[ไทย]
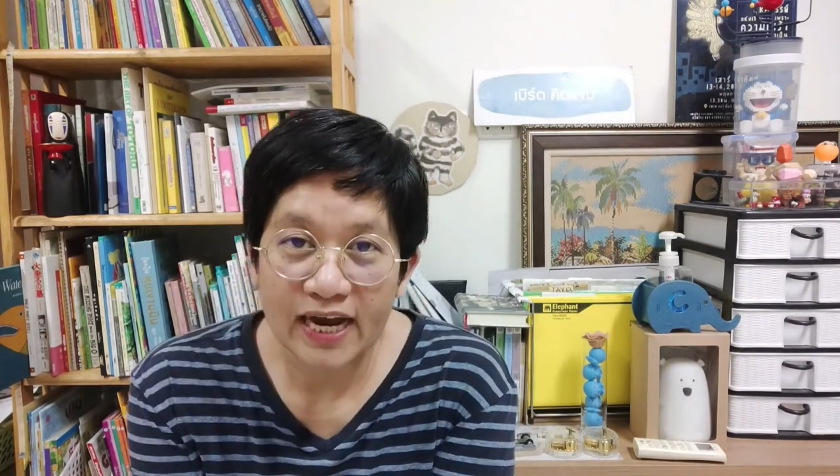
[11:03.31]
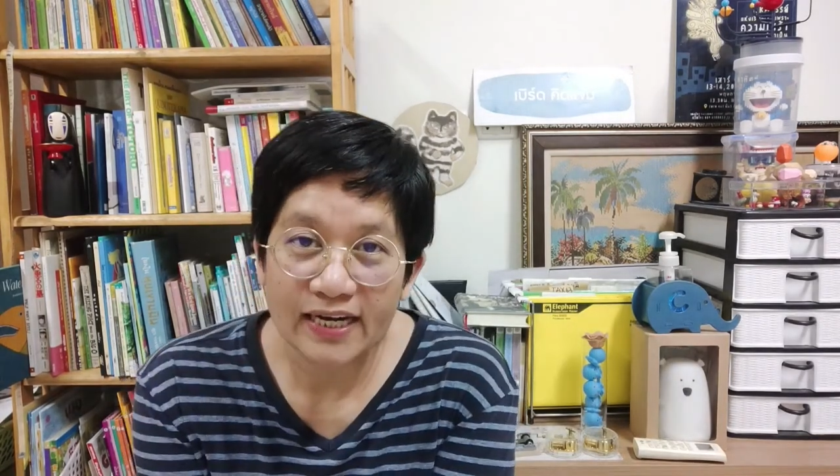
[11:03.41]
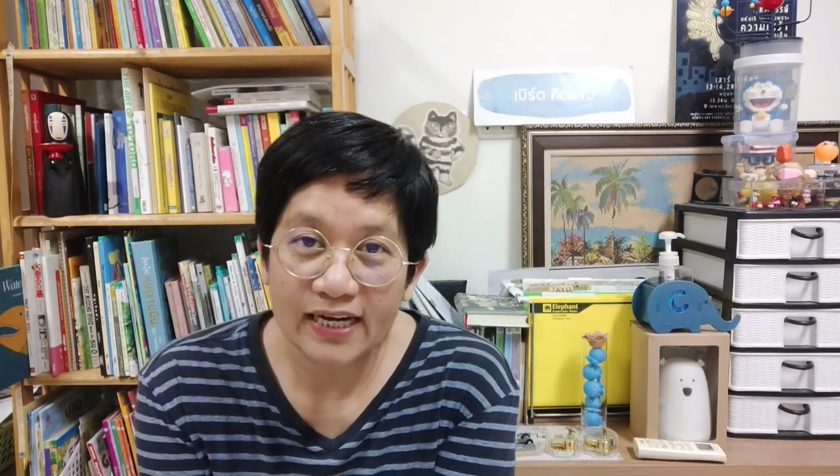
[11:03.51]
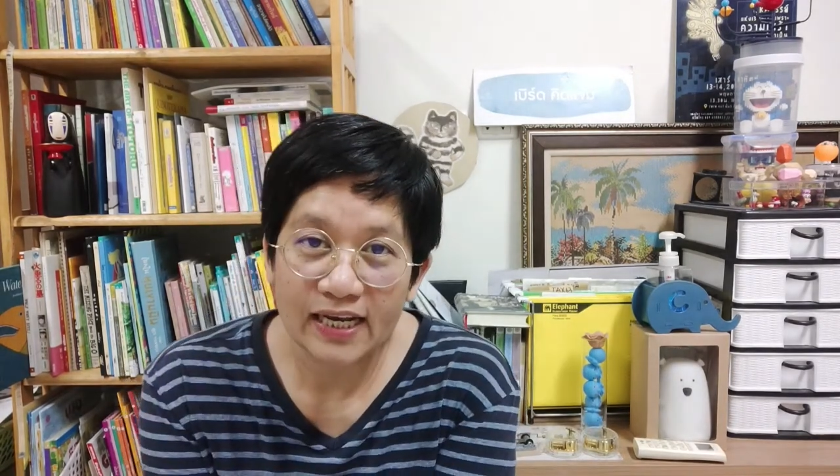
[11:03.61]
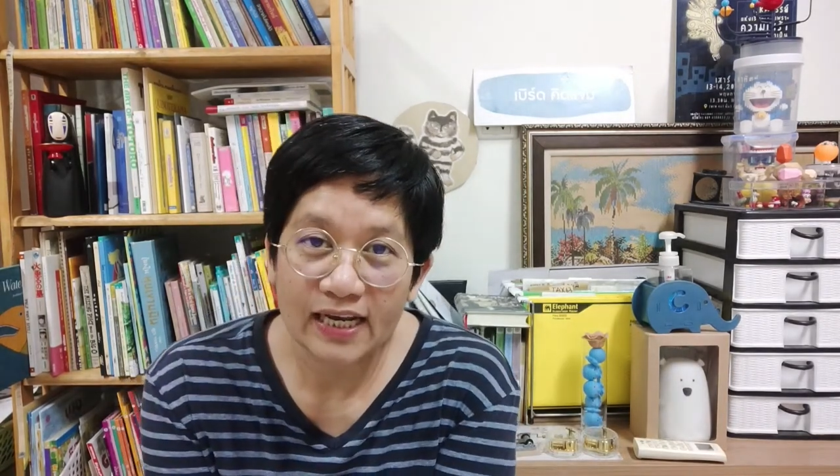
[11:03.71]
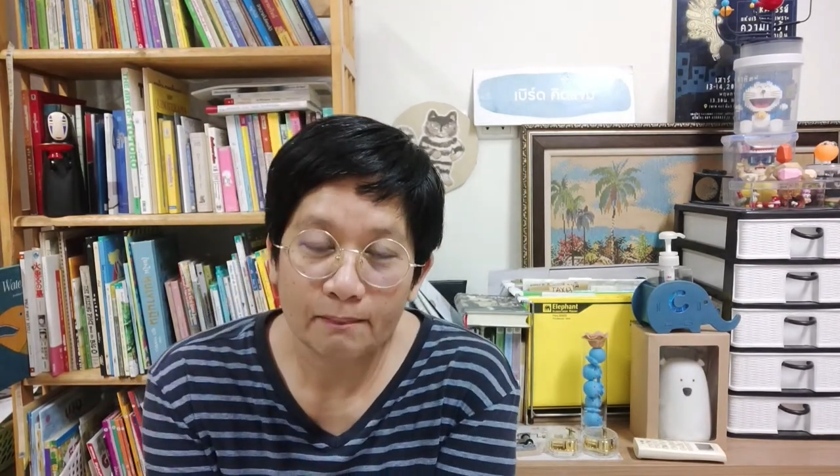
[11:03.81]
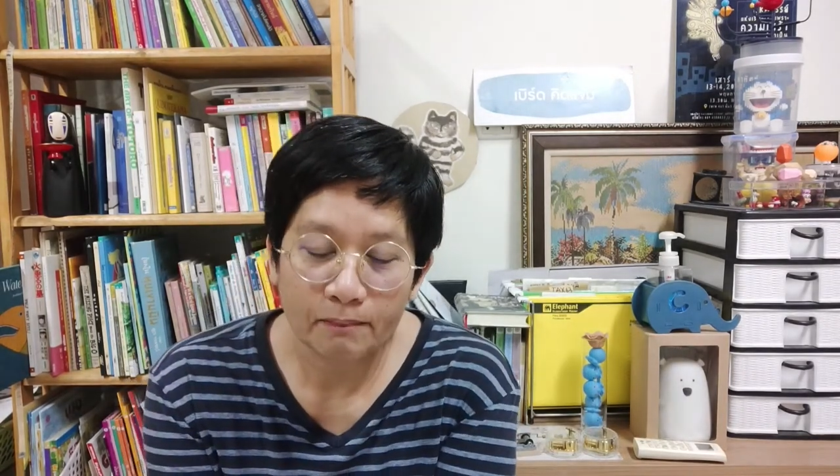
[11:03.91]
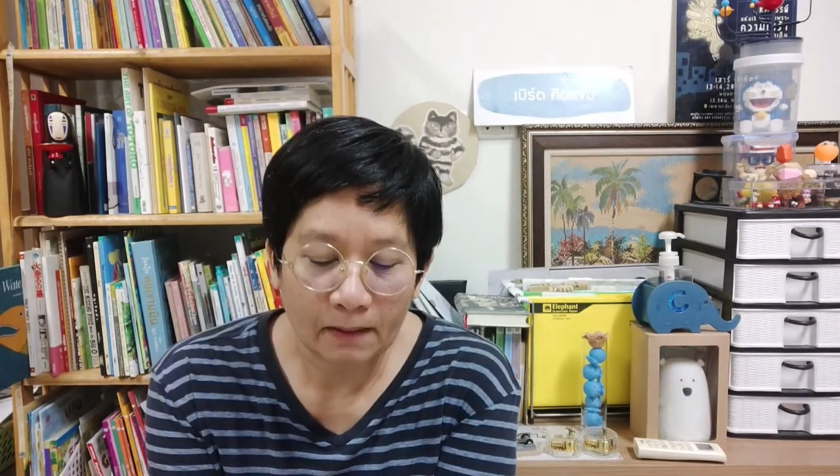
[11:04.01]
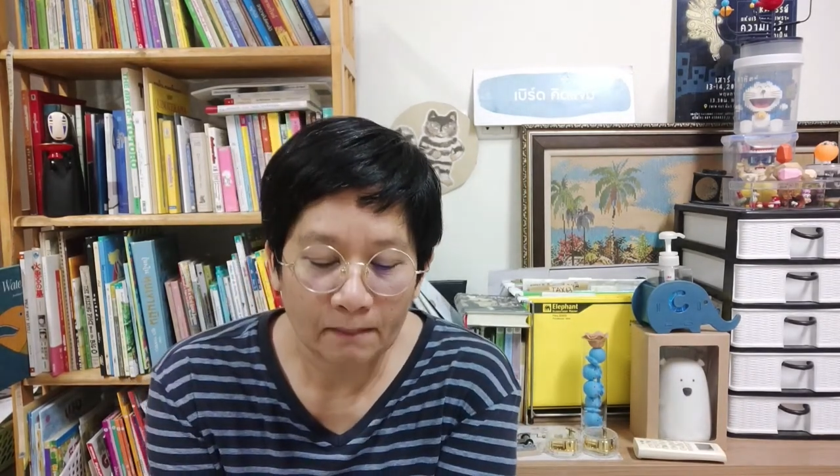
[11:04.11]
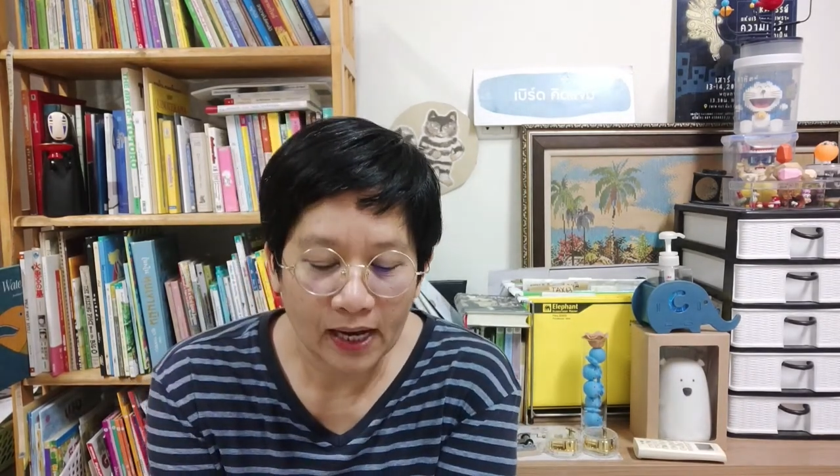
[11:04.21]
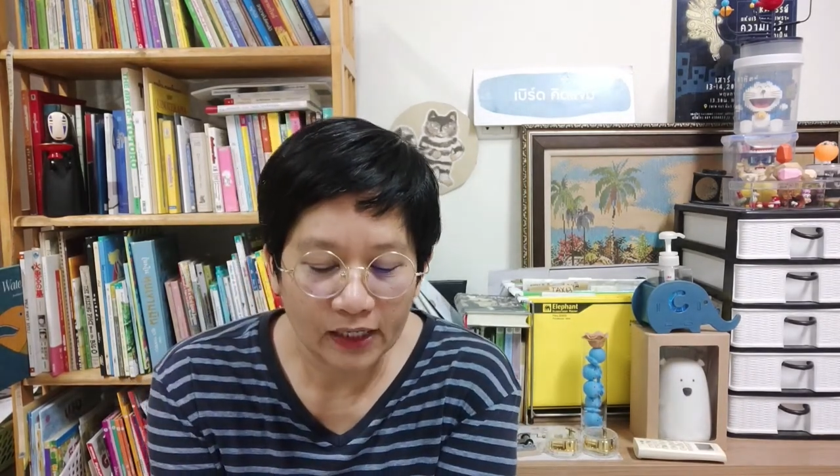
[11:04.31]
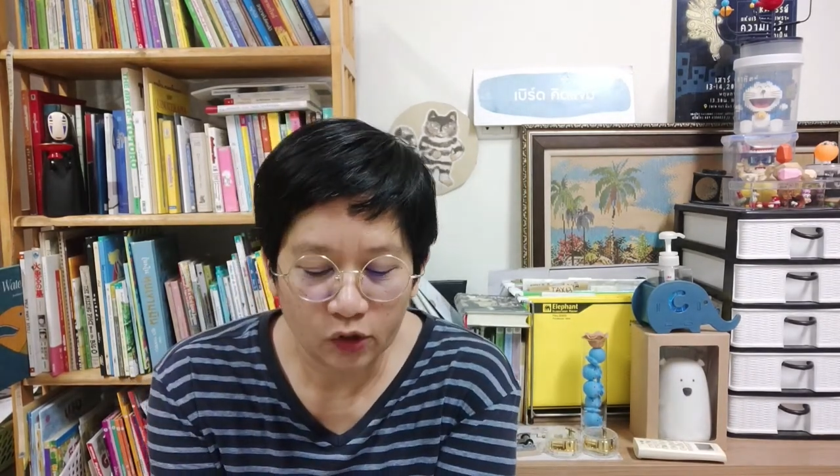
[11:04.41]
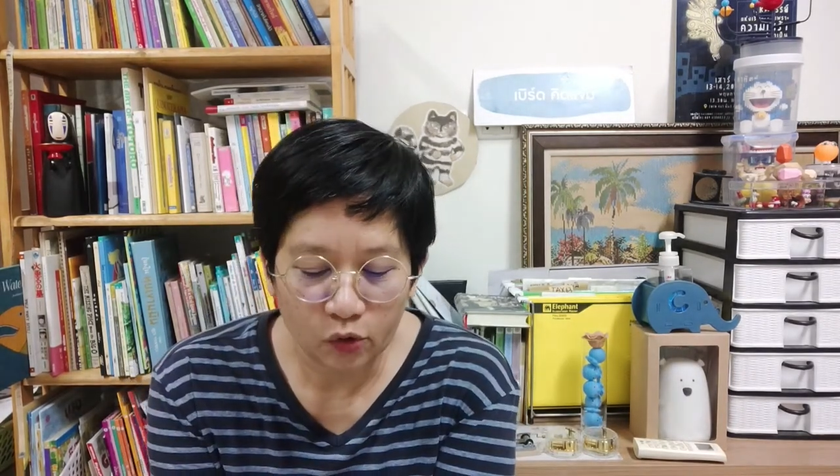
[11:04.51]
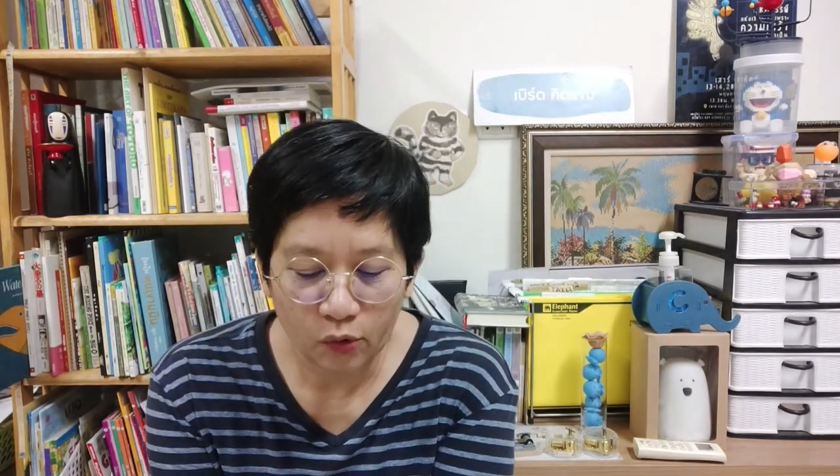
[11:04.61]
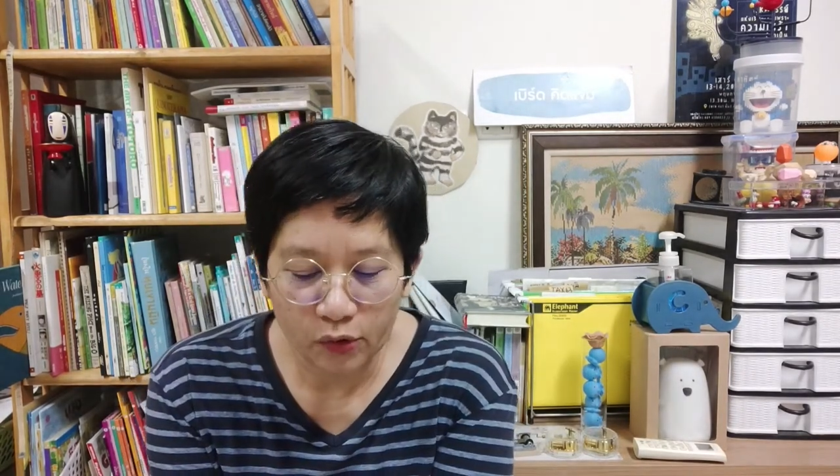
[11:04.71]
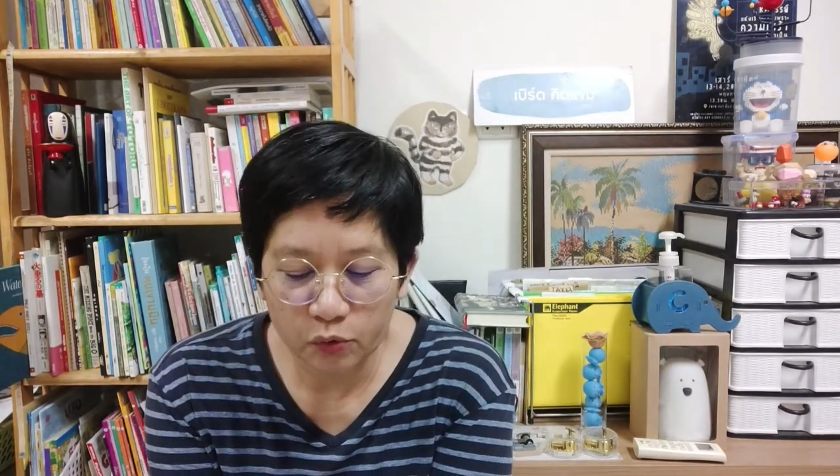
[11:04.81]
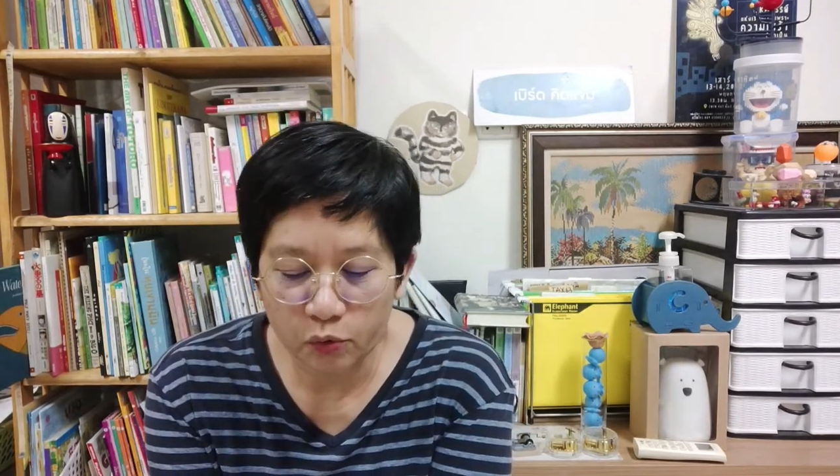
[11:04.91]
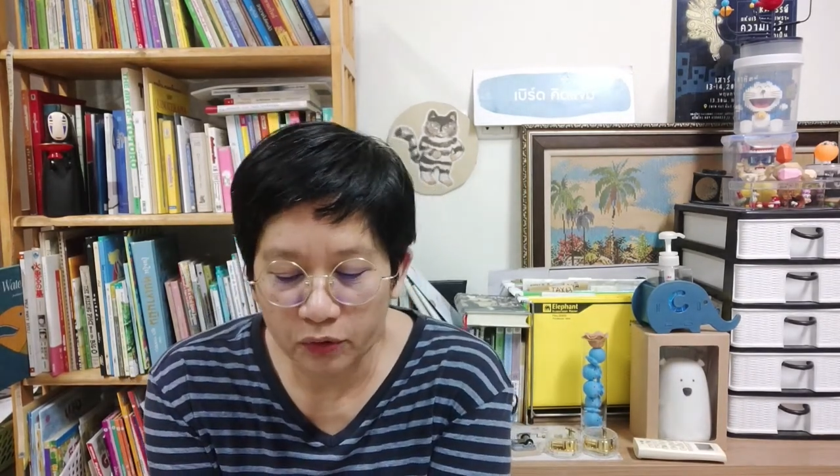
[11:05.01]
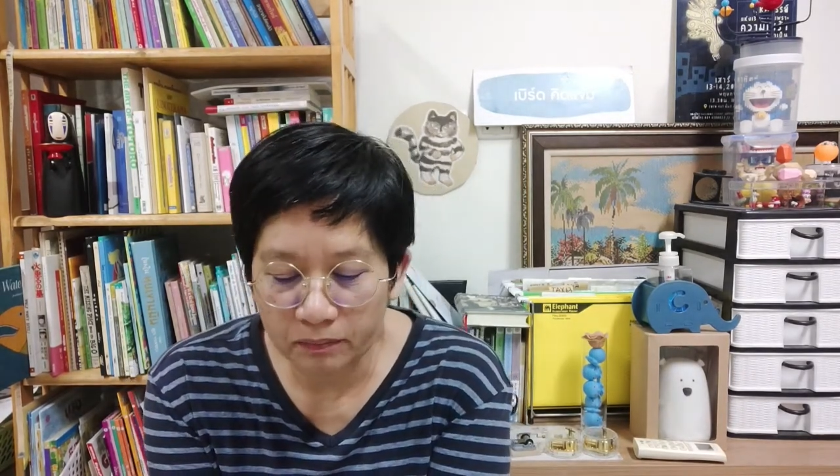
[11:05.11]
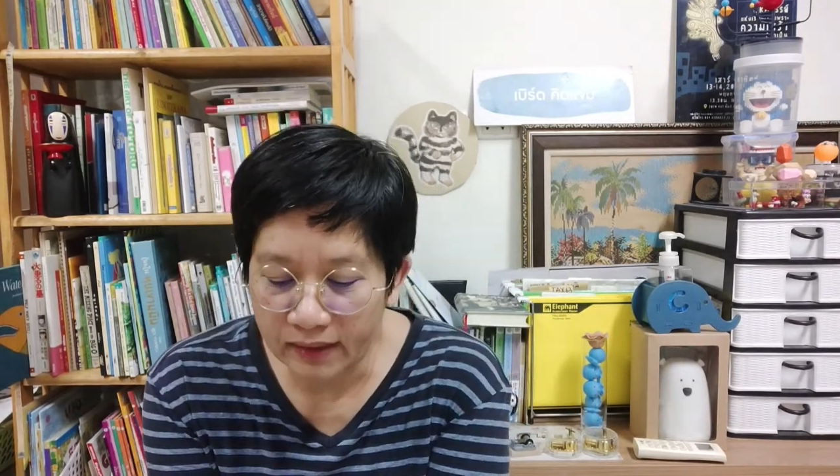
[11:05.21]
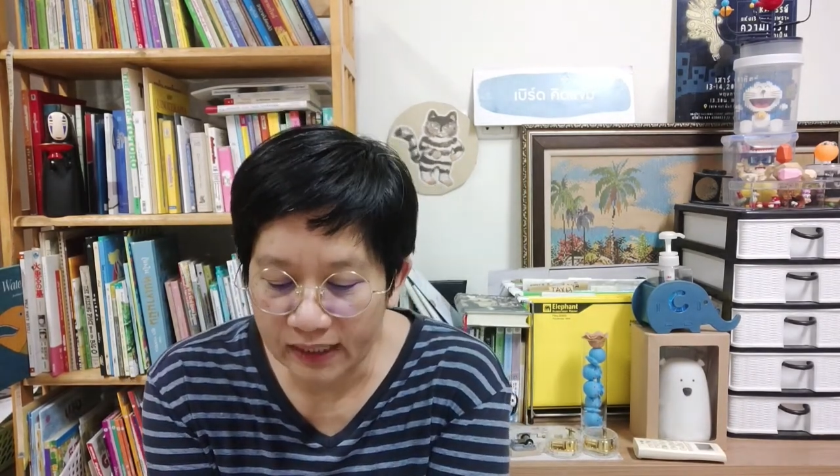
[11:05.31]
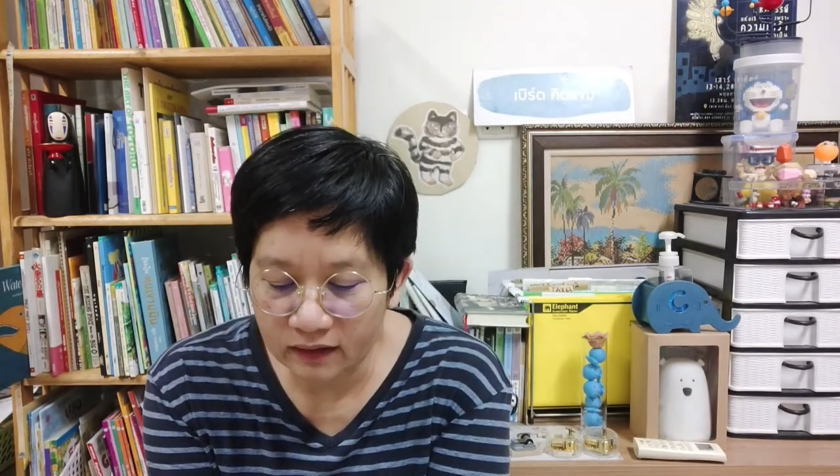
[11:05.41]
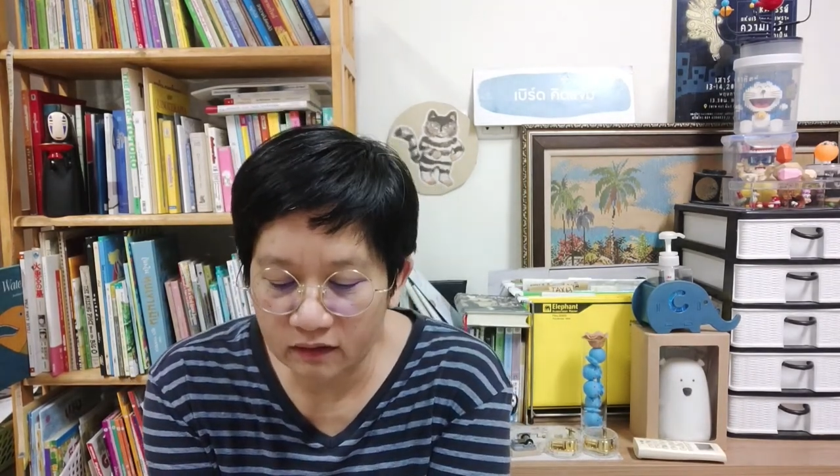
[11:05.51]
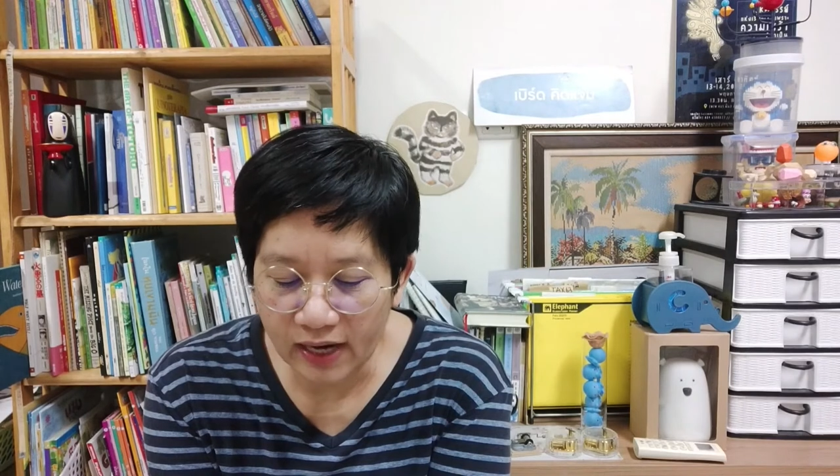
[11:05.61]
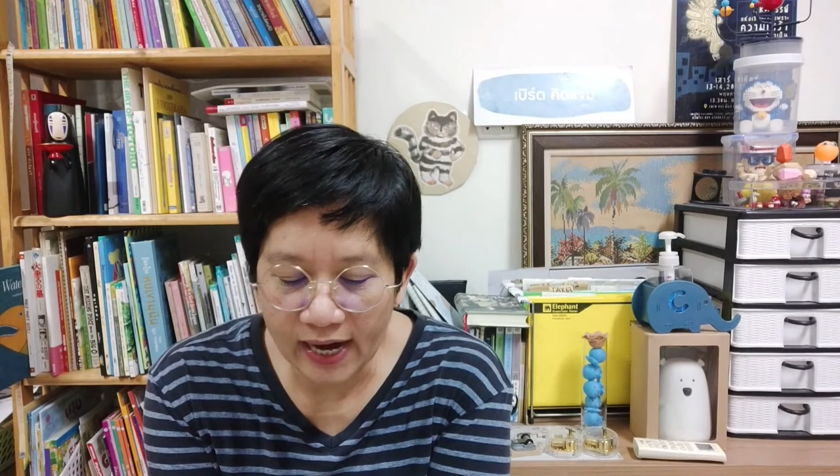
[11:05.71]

นี้ประพันธ์โดยคุณมิ้นแตร